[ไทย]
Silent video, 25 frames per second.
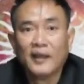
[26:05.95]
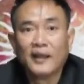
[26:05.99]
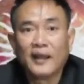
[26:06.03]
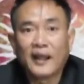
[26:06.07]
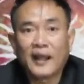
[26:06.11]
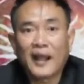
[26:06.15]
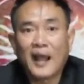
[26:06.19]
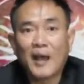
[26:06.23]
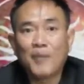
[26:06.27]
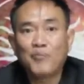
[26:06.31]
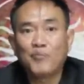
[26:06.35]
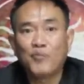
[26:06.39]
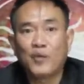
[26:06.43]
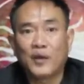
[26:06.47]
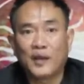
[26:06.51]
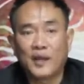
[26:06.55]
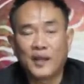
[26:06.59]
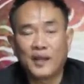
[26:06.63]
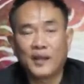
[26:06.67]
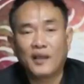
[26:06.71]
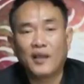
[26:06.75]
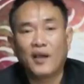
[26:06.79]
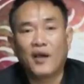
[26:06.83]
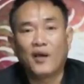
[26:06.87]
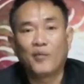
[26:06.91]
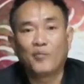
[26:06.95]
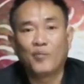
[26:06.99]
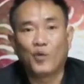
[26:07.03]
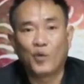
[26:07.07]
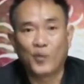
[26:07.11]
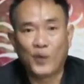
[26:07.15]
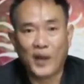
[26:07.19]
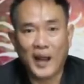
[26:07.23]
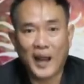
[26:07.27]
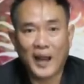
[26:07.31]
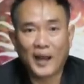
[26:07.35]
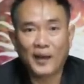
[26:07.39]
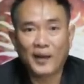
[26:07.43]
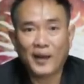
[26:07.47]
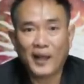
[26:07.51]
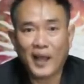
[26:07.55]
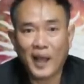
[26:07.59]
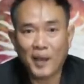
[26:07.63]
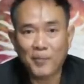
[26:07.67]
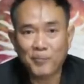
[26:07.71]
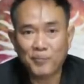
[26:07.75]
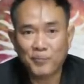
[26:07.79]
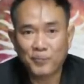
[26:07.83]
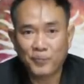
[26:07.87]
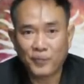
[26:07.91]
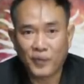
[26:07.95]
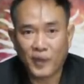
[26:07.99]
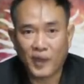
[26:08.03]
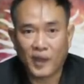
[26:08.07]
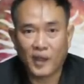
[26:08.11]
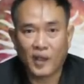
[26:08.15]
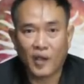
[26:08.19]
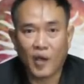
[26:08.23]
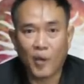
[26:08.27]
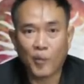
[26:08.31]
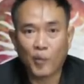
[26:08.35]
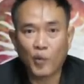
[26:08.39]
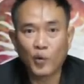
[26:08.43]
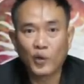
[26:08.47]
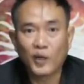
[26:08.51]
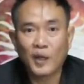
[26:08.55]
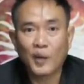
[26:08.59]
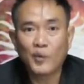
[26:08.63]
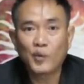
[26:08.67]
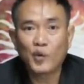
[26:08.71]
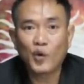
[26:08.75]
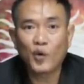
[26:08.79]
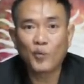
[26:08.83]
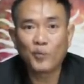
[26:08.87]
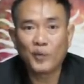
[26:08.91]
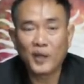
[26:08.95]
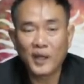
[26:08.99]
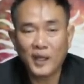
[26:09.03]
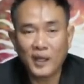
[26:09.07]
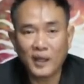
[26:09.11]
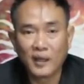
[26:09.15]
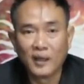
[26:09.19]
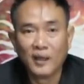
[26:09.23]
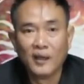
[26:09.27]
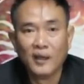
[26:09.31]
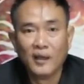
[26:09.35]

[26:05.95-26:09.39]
นะครับวันนี้ก็หมดเวลาแล้วนะครับ ขอบคุณท่านผู้ชมที่